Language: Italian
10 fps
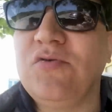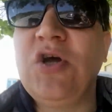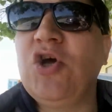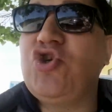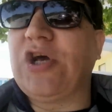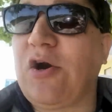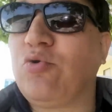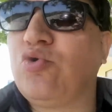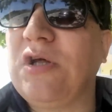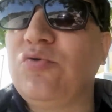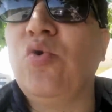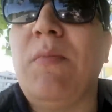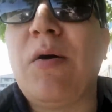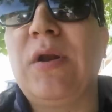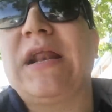dire, c'erano tutti e due,
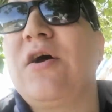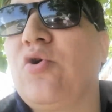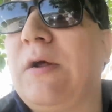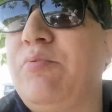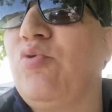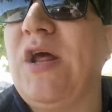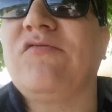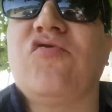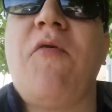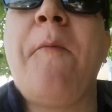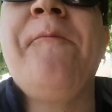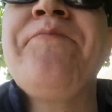ma quello era ancora più netto